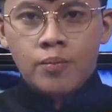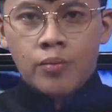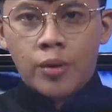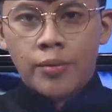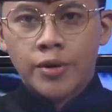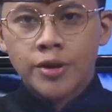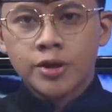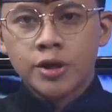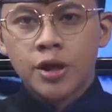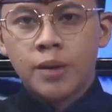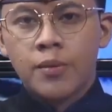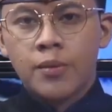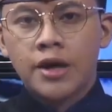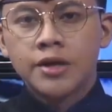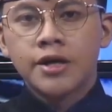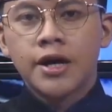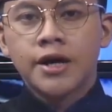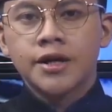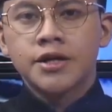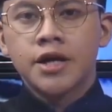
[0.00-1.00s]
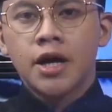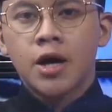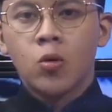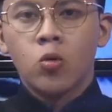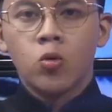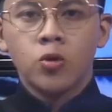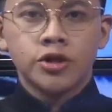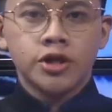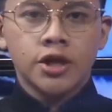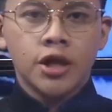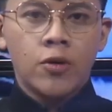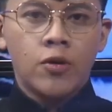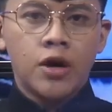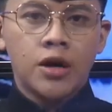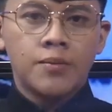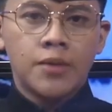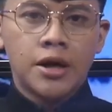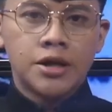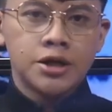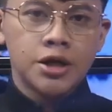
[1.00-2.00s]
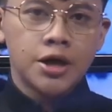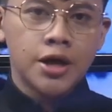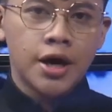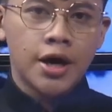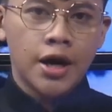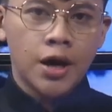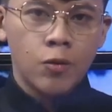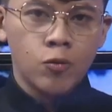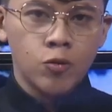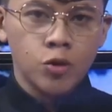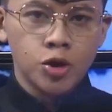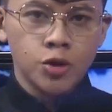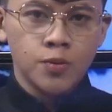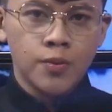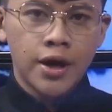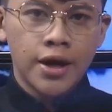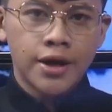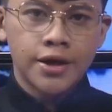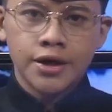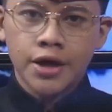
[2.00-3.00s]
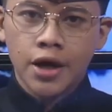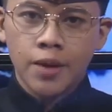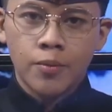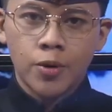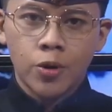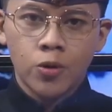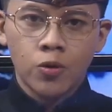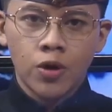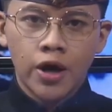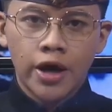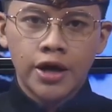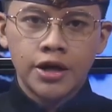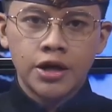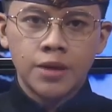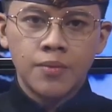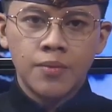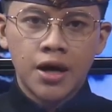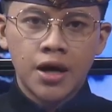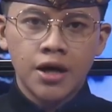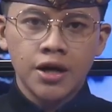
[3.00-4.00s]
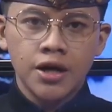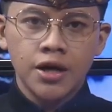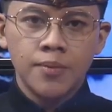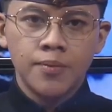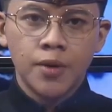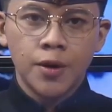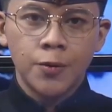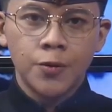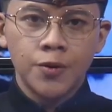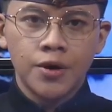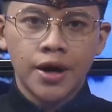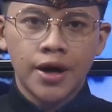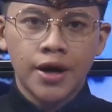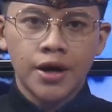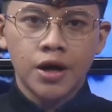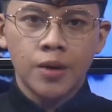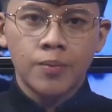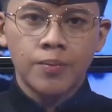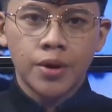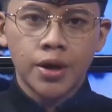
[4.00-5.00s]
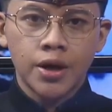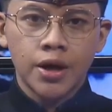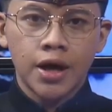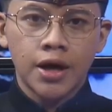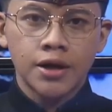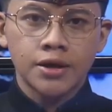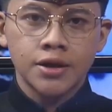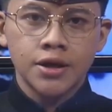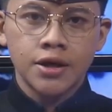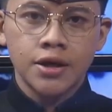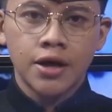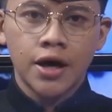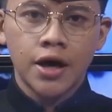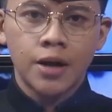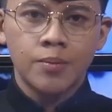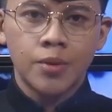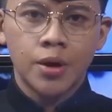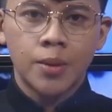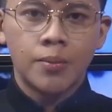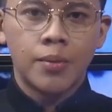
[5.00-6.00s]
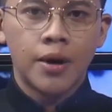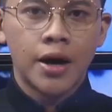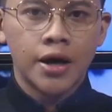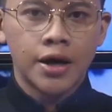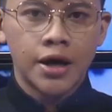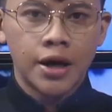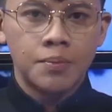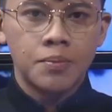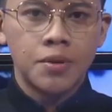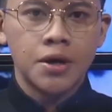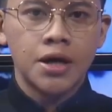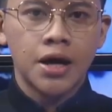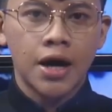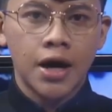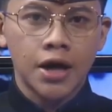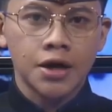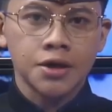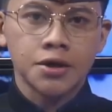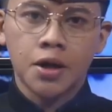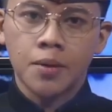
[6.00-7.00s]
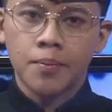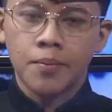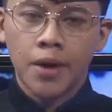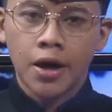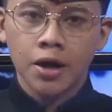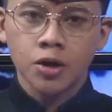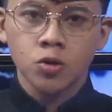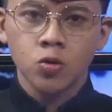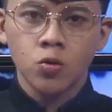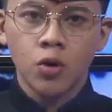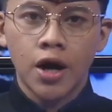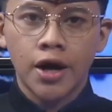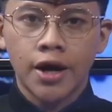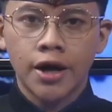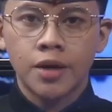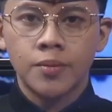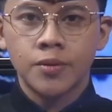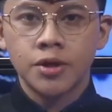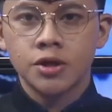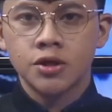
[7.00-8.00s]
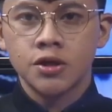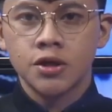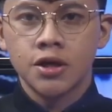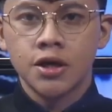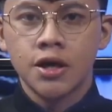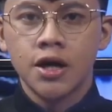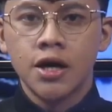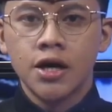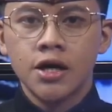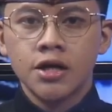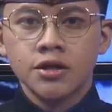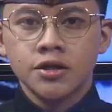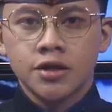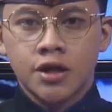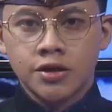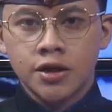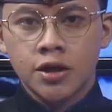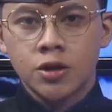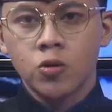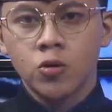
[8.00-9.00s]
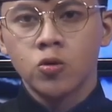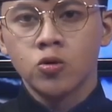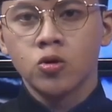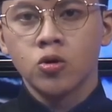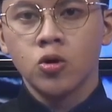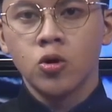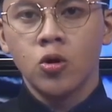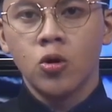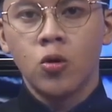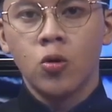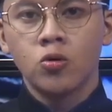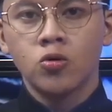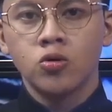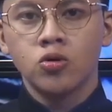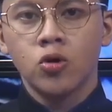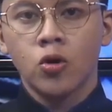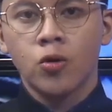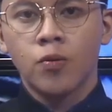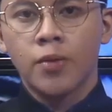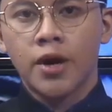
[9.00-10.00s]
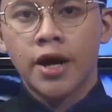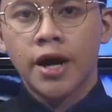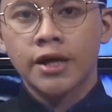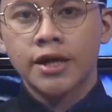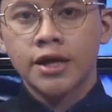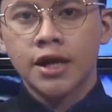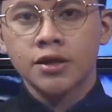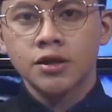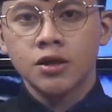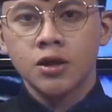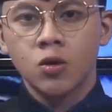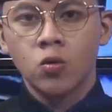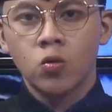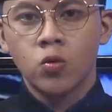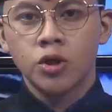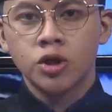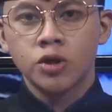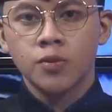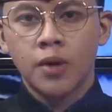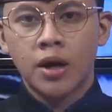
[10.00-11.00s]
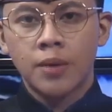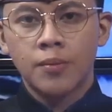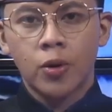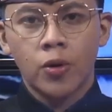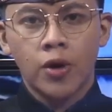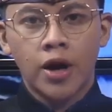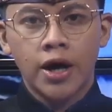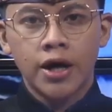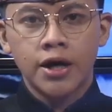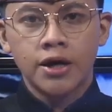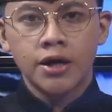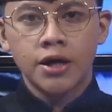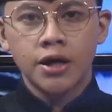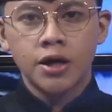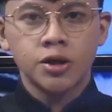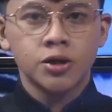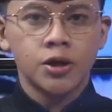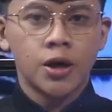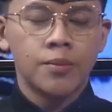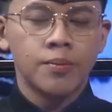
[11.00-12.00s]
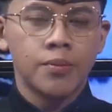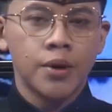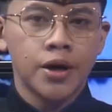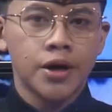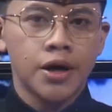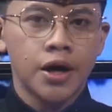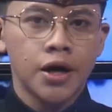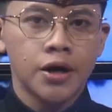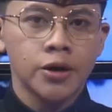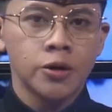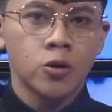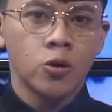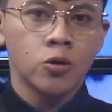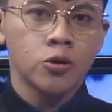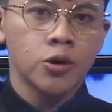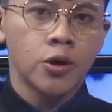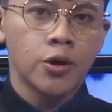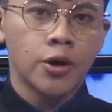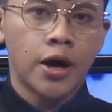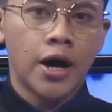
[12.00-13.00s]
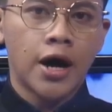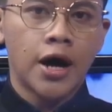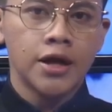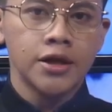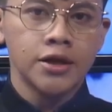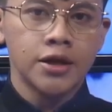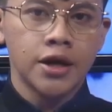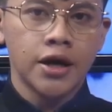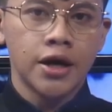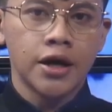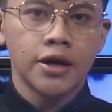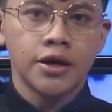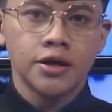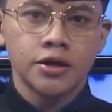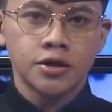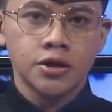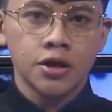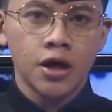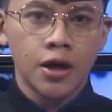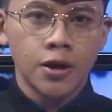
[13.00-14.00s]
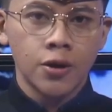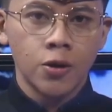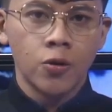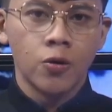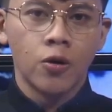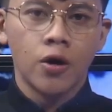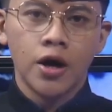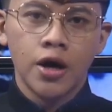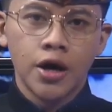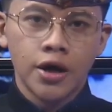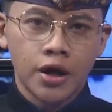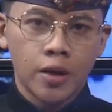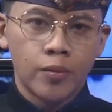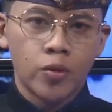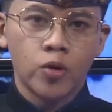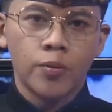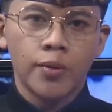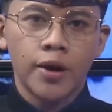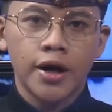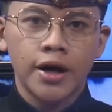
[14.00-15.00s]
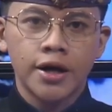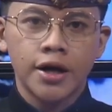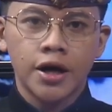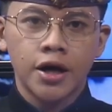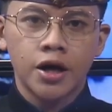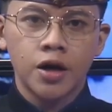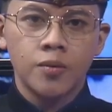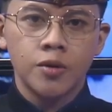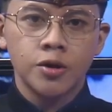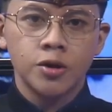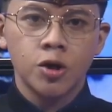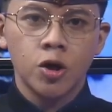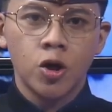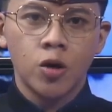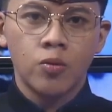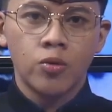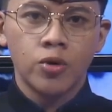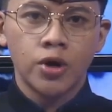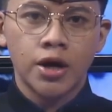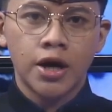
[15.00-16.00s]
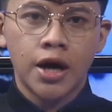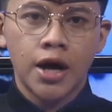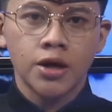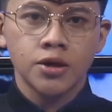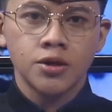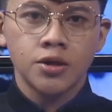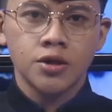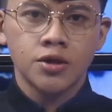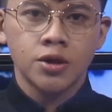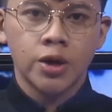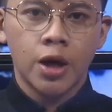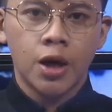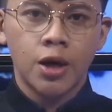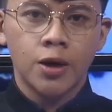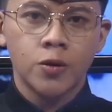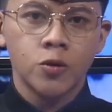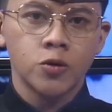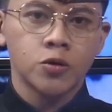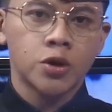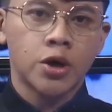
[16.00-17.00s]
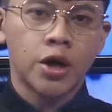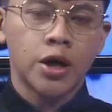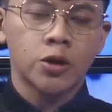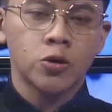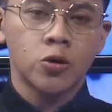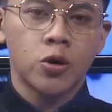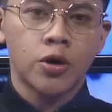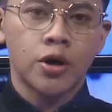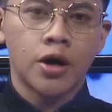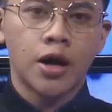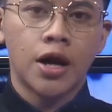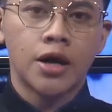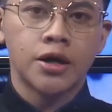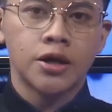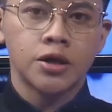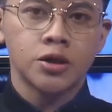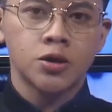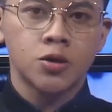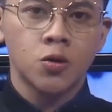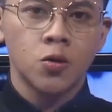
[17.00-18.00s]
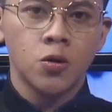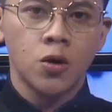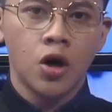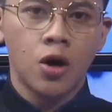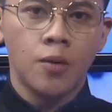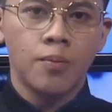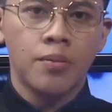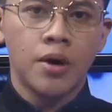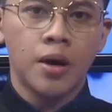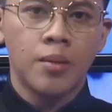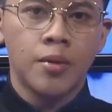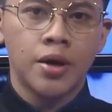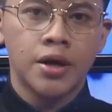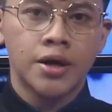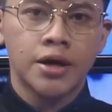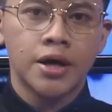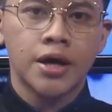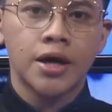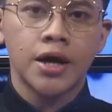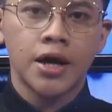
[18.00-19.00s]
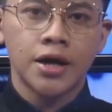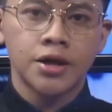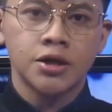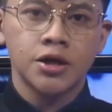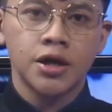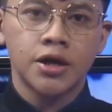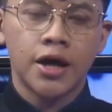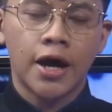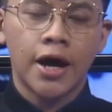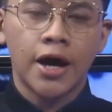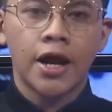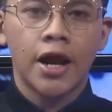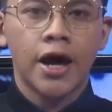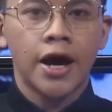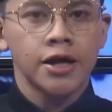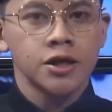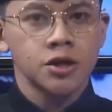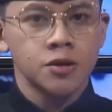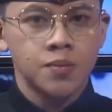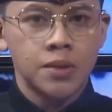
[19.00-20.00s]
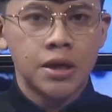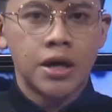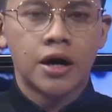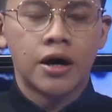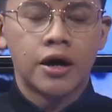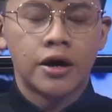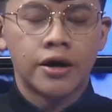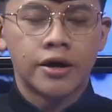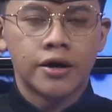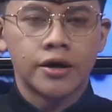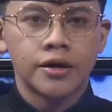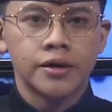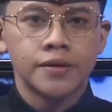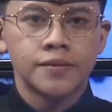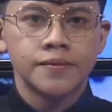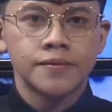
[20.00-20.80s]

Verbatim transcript: Pemirsa banyaknya wisatawan mancanegara Wisman yang berulah di Bali mengundang keprihatinan berbagai pihak termasuk akademisi. Salah satu usul untuk mengatasi Wisman berulah ini disampaikan Dr. Andre Iksano yang merupakan akademisi komunikasi sekaligus rektor London School of Public Relations LSPR.